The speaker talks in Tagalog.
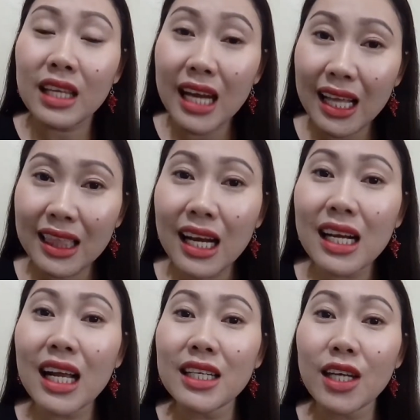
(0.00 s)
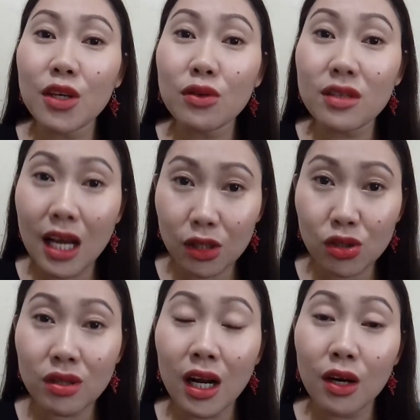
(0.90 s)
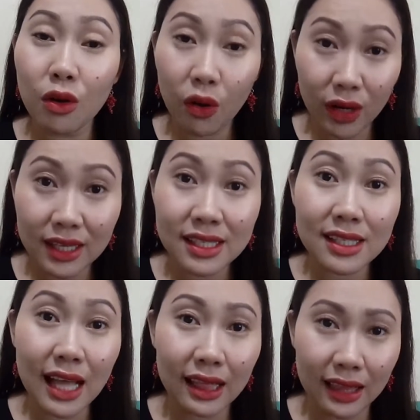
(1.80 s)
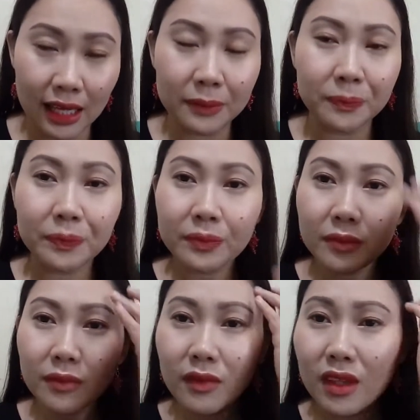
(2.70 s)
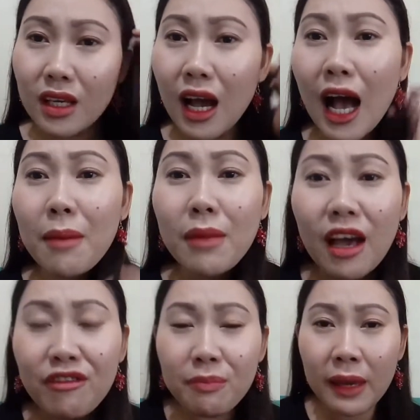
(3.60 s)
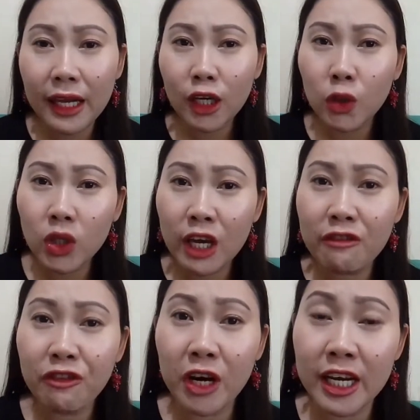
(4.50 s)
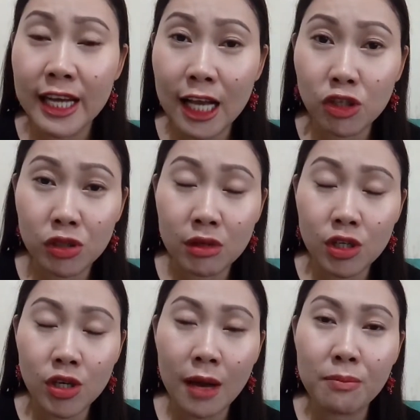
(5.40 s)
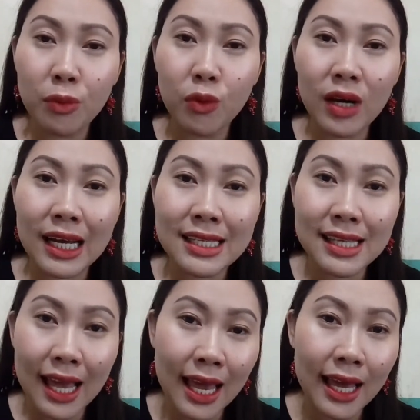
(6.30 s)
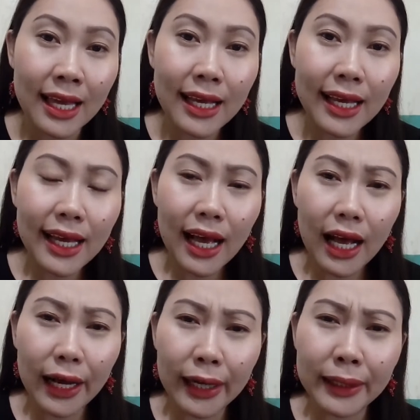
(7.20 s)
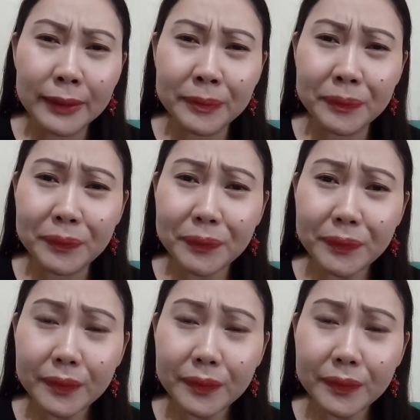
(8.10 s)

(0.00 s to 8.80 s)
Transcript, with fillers: tinatanggal niya yung natural oils natin. Um, I've been looking for a natural shampoo kasi um,